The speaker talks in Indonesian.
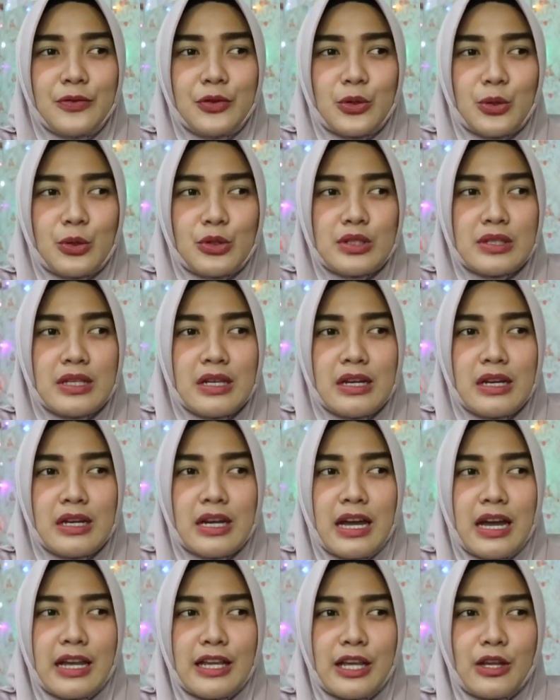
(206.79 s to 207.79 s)
terus
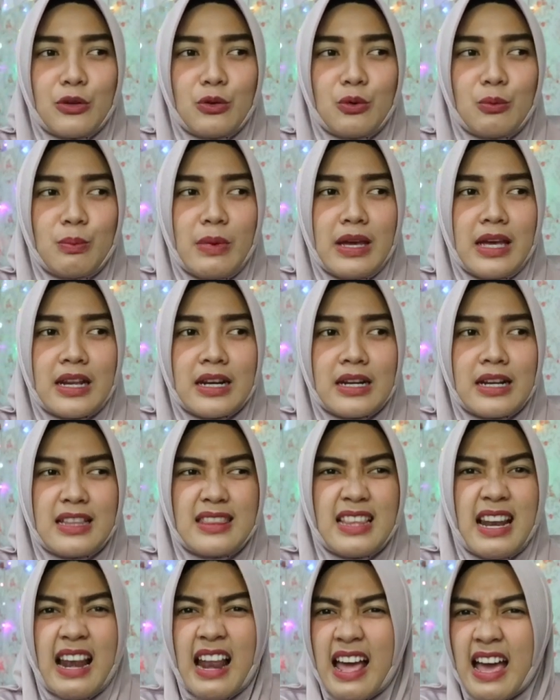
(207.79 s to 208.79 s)
ayah nu bayarna
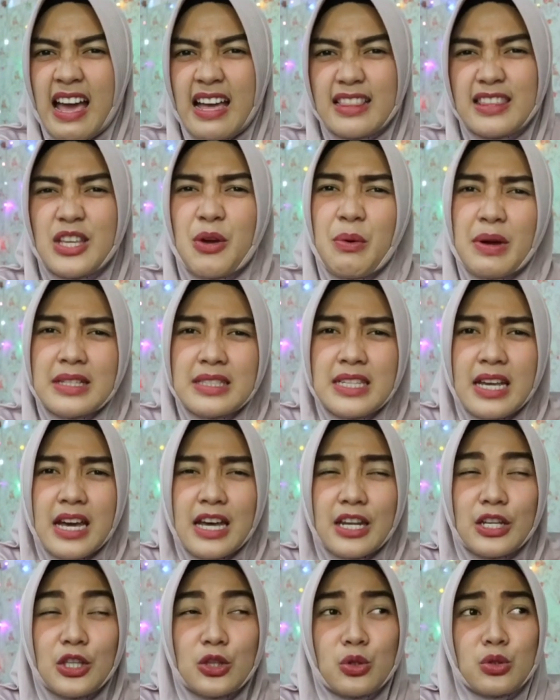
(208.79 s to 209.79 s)
telatnya
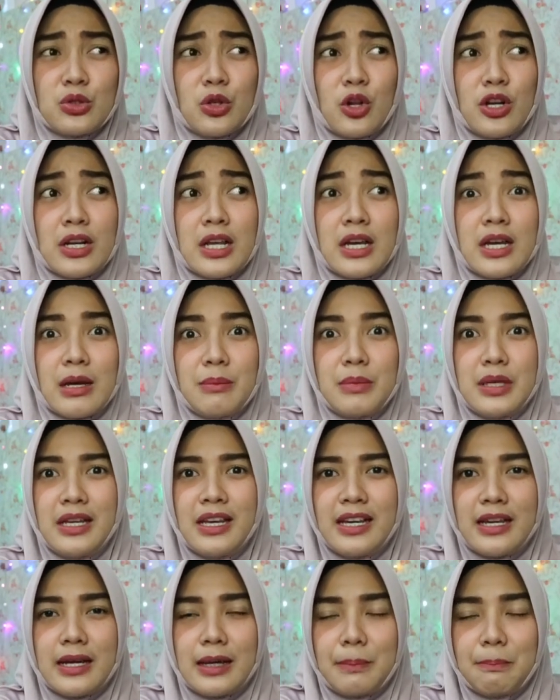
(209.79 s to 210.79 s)
wajar gitu soalnya abi
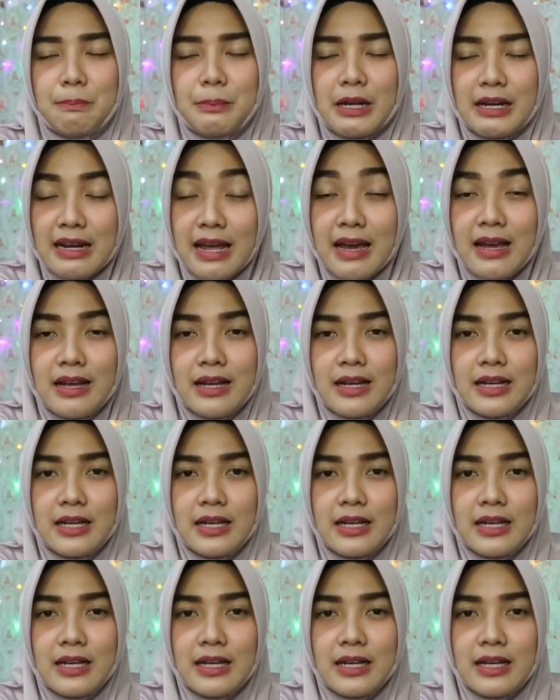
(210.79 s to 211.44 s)
pernah